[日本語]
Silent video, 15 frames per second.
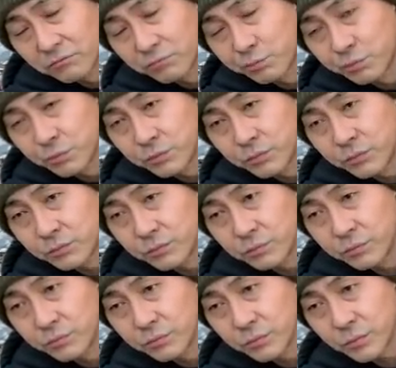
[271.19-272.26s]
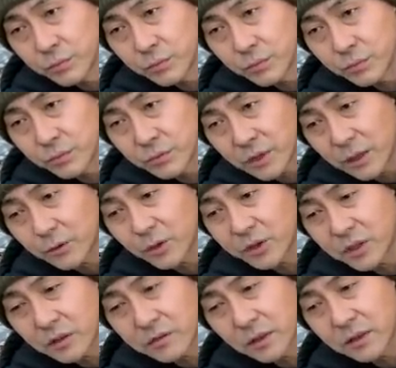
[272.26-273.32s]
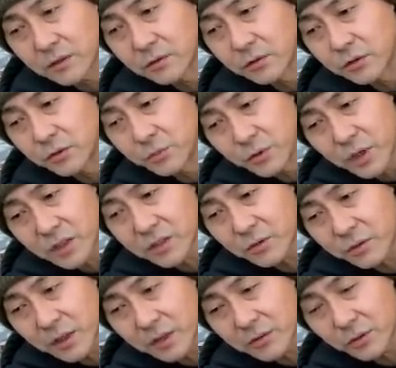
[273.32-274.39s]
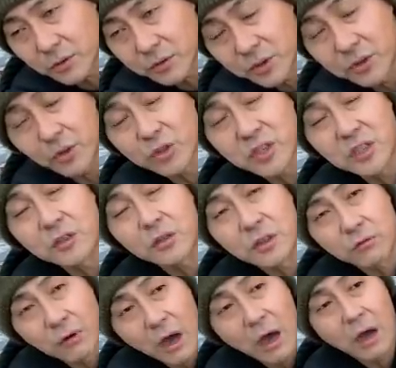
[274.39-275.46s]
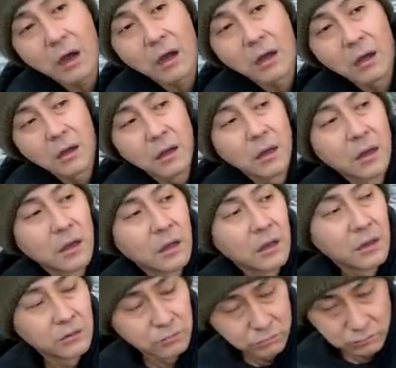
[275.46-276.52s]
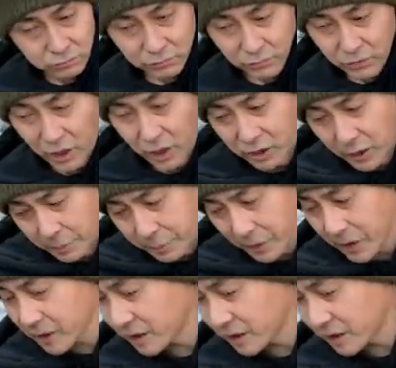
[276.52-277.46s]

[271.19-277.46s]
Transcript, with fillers: うーん、作動しなくなったりするけど、昔の冷蔵庫にそう式の時は開けっぱ